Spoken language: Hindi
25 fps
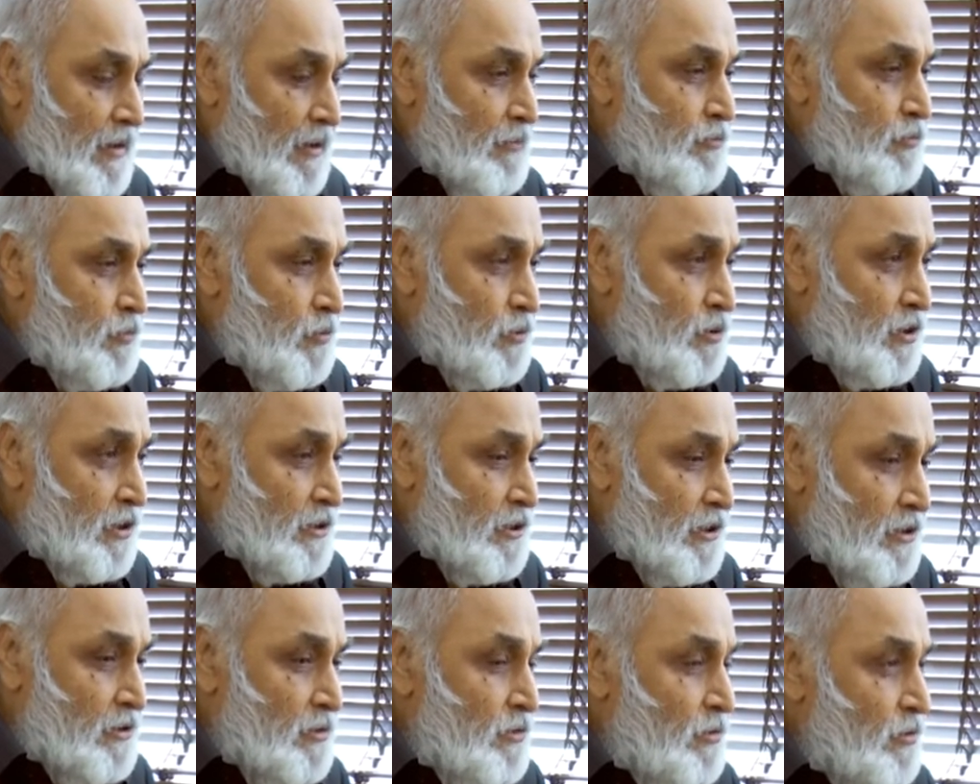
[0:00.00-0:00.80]
अब उस
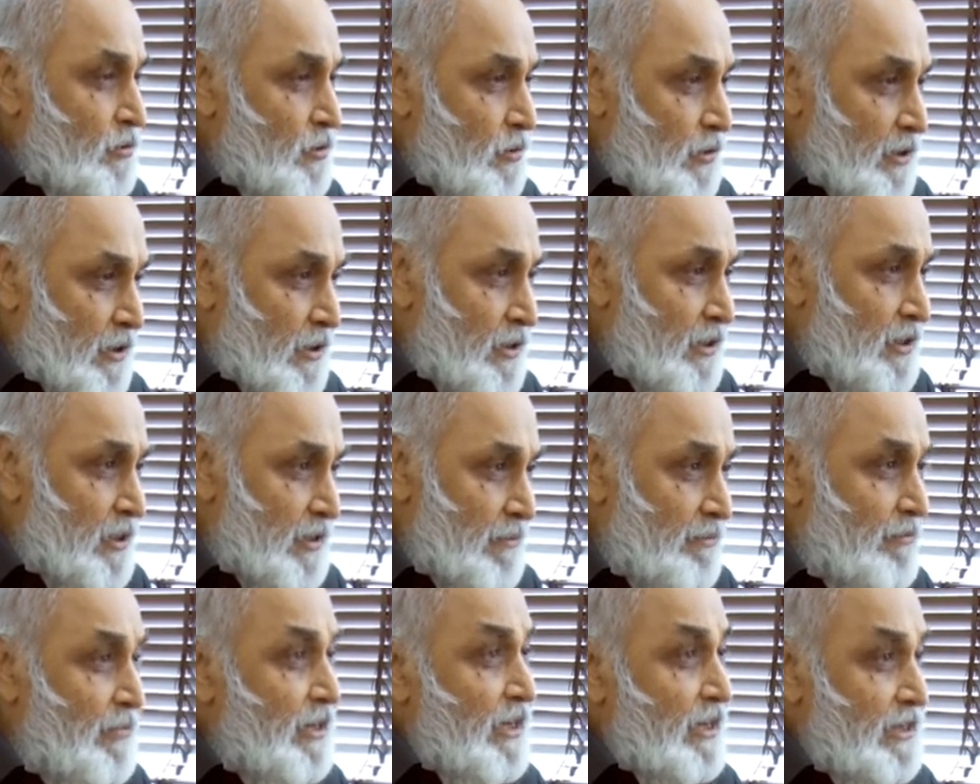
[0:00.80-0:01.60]
असेट को जो है
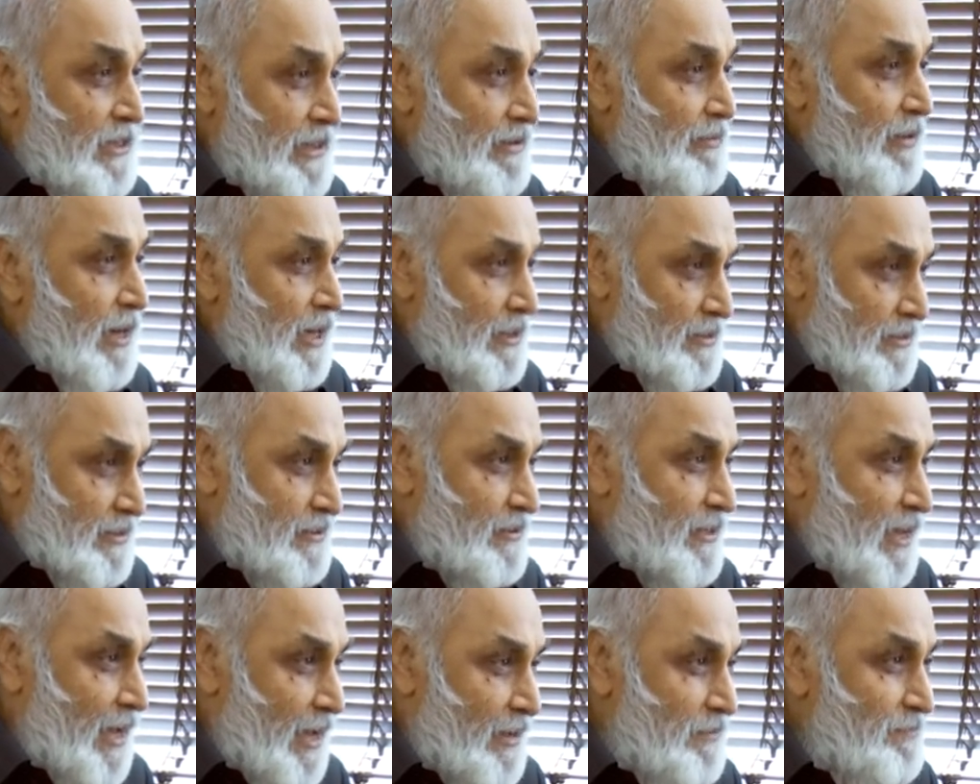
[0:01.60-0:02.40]
नंबर एक की बना
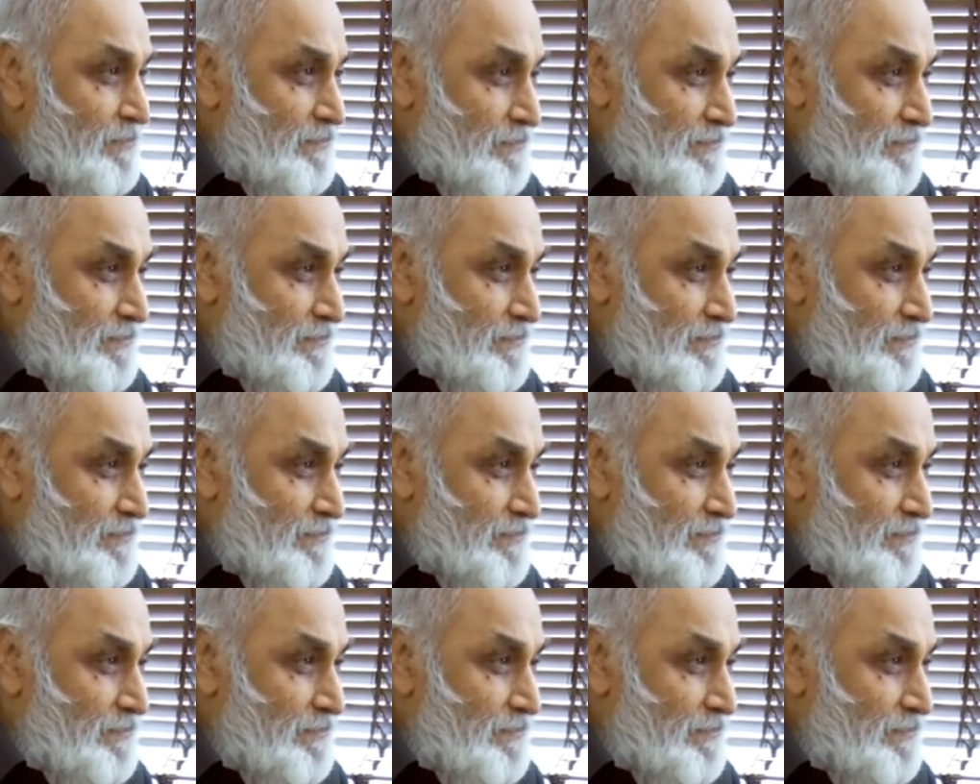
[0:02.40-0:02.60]
सकता है